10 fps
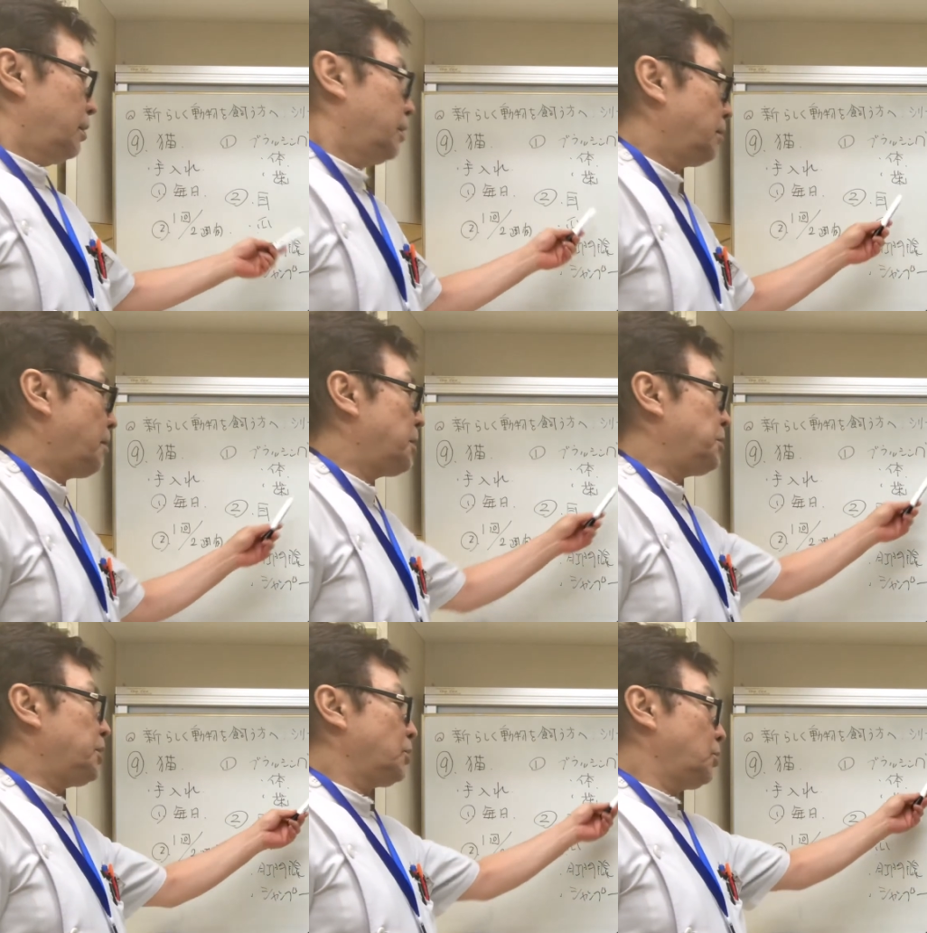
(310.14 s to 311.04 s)
では
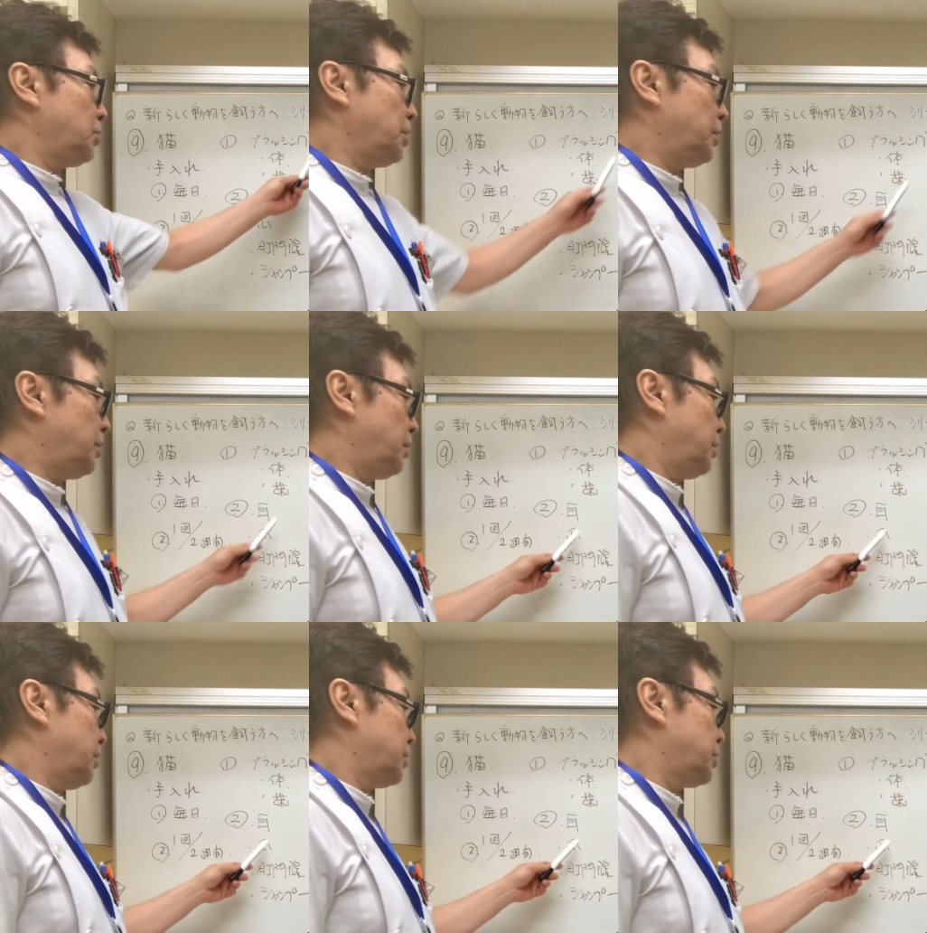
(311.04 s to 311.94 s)
耳の掃除
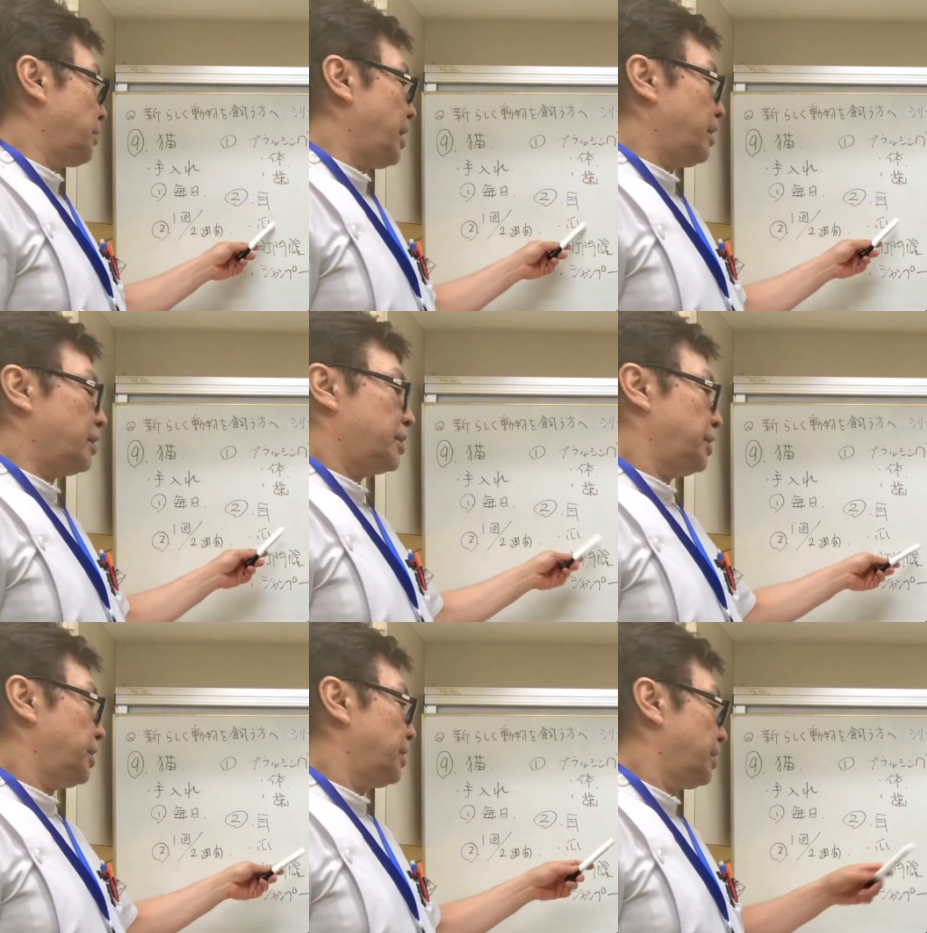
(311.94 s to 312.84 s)
爪切り